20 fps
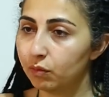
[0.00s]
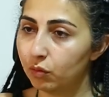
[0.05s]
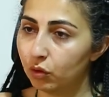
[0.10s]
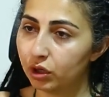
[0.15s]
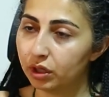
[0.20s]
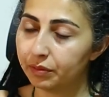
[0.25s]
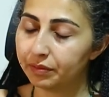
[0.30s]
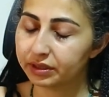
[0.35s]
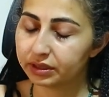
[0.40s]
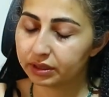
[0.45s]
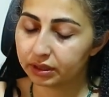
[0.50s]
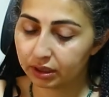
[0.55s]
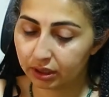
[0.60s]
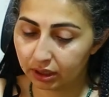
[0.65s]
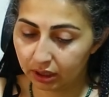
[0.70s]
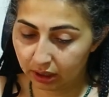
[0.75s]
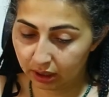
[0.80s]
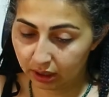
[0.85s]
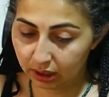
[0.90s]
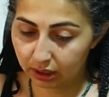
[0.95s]
Böyle bir
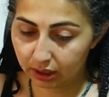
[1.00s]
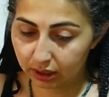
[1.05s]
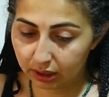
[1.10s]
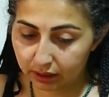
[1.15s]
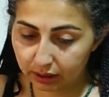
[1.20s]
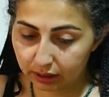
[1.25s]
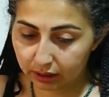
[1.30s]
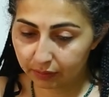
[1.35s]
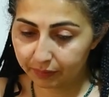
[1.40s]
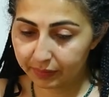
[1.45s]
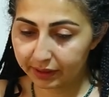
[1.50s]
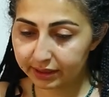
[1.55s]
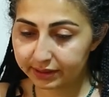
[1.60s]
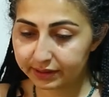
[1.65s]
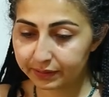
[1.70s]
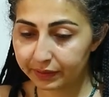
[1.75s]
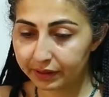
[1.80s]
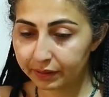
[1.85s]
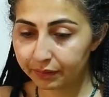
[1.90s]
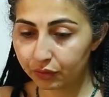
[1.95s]
e,
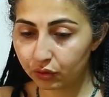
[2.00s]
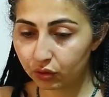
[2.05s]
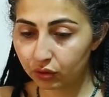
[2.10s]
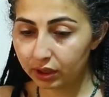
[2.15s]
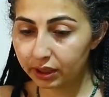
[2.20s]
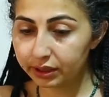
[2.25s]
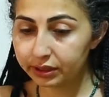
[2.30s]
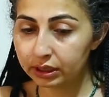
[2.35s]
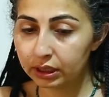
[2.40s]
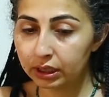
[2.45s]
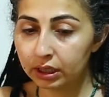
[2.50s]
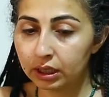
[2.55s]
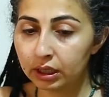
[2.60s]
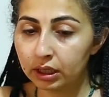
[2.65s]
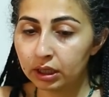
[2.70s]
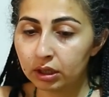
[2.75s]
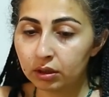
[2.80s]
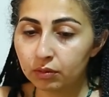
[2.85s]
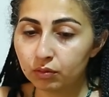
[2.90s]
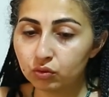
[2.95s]
belirtme yapıyorlar.
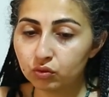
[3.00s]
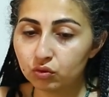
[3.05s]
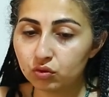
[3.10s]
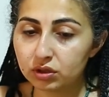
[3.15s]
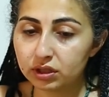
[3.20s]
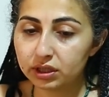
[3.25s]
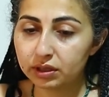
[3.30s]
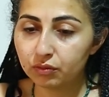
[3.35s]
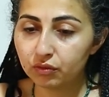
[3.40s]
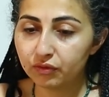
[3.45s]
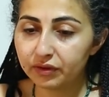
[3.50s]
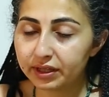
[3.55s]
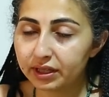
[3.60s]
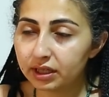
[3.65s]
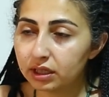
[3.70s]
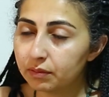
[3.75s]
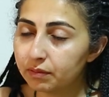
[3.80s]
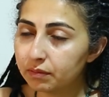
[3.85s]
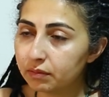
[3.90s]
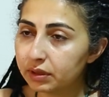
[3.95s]
Bunun üzerine
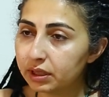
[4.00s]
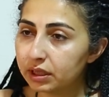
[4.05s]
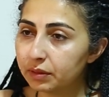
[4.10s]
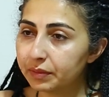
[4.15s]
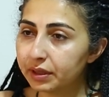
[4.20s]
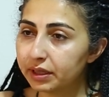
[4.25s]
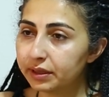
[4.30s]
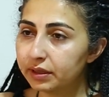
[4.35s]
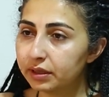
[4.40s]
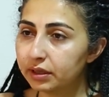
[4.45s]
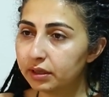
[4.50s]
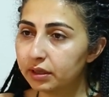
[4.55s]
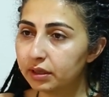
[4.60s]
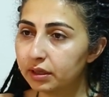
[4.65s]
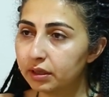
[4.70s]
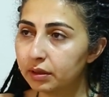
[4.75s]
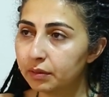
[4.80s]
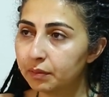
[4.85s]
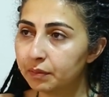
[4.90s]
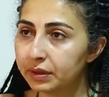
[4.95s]
müvekkilim 27
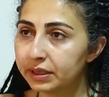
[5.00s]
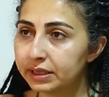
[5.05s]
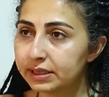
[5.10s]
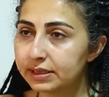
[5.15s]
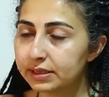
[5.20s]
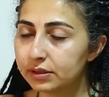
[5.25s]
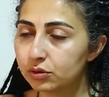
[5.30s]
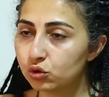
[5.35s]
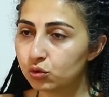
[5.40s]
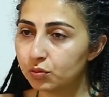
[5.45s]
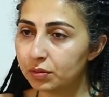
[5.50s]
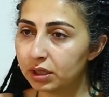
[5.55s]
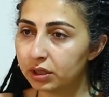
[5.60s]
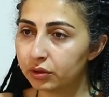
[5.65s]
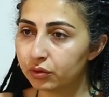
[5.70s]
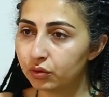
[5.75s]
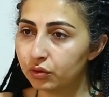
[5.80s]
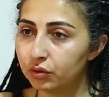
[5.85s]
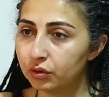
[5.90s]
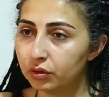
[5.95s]
Mayıs Cuma
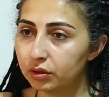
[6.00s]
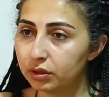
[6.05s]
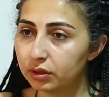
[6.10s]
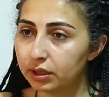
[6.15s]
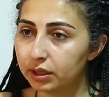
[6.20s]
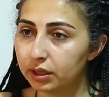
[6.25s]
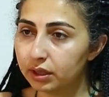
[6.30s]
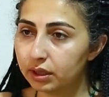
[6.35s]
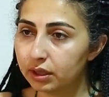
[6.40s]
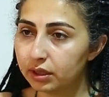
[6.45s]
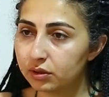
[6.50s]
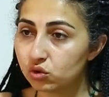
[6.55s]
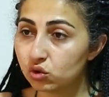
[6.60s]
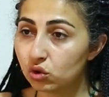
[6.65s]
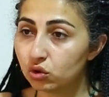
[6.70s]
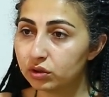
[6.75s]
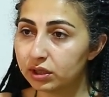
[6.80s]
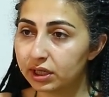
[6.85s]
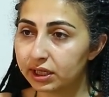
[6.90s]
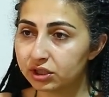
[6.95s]
günü
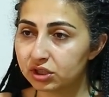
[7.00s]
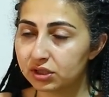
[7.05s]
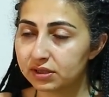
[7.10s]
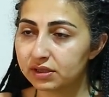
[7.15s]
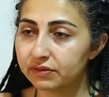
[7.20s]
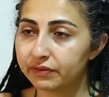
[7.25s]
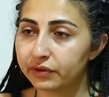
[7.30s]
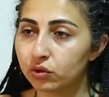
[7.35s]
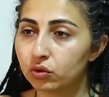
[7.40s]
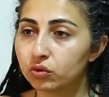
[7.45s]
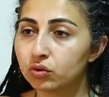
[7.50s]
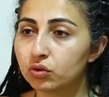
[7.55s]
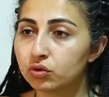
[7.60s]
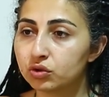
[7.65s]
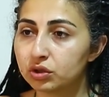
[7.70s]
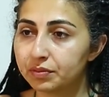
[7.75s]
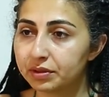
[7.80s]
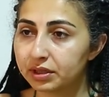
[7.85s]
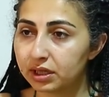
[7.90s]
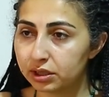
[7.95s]
son dilekçesini veriyor. Ondan
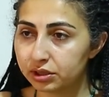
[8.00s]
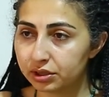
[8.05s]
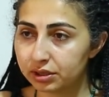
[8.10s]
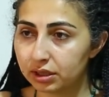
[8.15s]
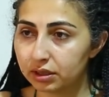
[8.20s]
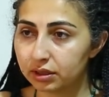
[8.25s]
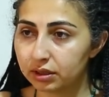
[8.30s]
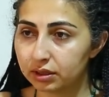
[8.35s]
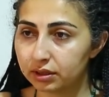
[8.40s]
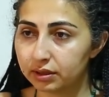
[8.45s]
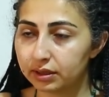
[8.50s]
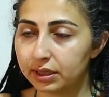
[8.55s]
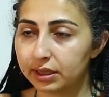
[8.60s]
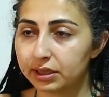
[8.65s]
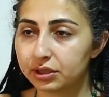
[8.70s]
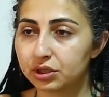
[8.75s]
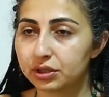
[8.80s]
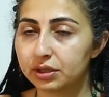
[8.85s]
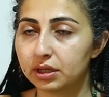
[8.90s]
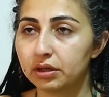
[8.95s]
önce birkaç tane
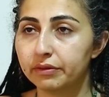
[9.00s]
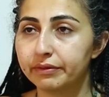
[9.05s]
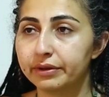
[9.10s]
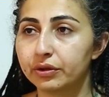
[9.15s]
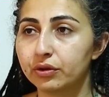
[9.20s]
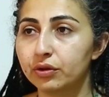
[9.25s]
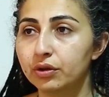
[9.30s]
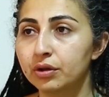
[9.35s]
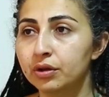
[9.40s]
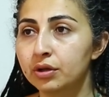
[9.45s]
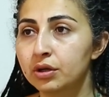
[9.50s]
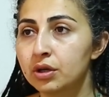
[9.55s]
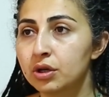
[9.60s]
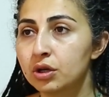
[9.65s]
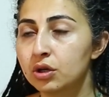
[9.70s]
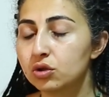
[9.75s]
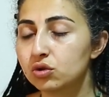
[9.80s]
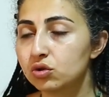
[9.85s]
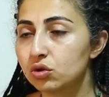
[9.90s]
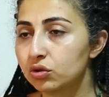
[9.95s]
dilekçe daha veriyor.
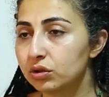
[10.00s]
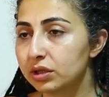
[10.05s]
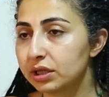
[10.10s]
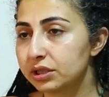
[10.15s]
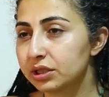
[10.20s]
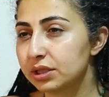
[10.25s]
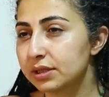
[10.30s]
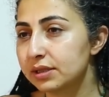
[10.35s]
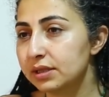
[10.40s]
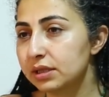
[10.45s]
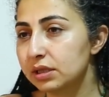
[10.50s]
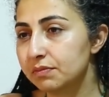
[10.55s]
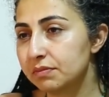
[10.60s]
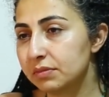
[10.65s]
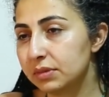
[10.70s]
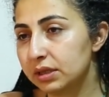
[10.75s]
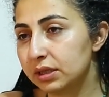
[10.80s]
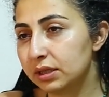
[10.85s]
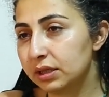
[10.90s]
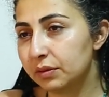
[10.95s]
Son
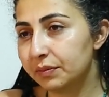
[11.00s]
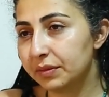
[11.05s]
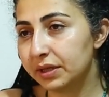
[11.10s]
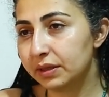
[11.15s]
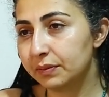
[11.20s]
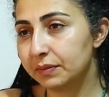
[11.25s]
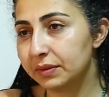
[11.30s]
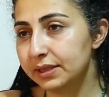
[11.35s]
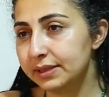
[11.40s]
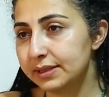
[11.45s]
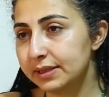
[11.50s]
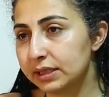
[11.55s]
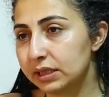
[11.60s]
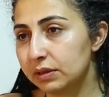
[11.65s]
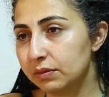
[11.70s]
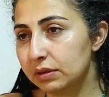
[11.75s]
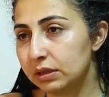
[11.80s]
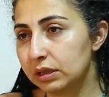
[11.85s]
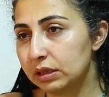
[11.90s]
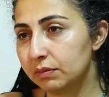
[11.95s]
dilekçesini 27 Mayıs
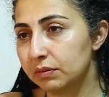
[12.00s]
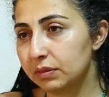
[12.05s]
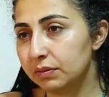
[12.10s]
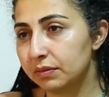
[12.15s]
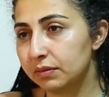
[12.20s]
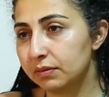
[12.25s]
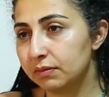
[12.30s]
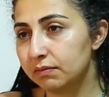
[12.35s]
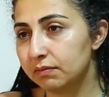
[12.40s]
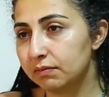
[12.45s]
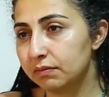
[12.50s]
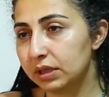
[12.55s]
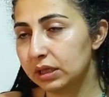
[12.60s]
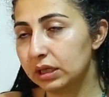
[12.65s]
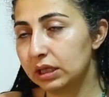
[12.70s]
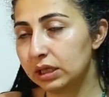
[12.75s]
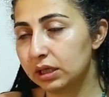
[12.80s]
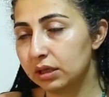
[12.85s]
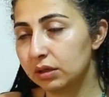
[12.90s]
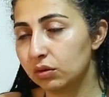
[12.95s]

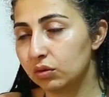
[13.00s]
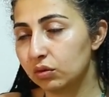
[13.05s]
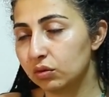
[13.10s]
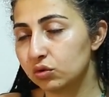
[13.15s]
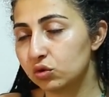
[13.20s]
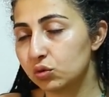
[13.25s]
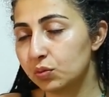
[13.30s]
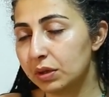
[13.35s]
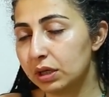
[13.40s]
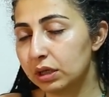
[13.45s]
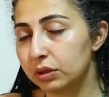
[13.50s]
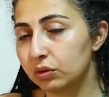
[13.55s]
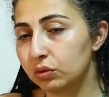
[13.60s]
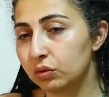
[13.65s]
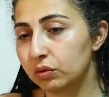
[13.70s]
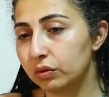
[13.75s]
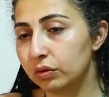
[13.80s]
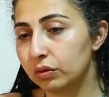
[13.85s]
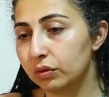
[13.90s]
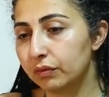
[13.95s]
2022 günü Cuma
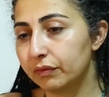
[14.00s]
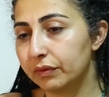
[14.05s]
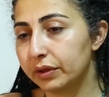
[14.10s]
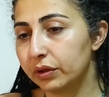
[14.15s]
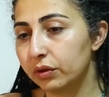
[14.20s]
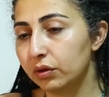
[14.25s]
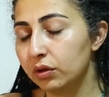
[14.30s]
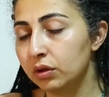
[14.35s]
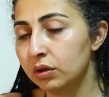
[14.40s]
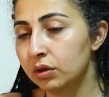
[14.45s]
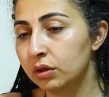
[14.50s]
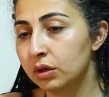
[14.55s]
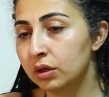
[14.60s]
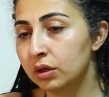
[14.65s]
günü veriyor.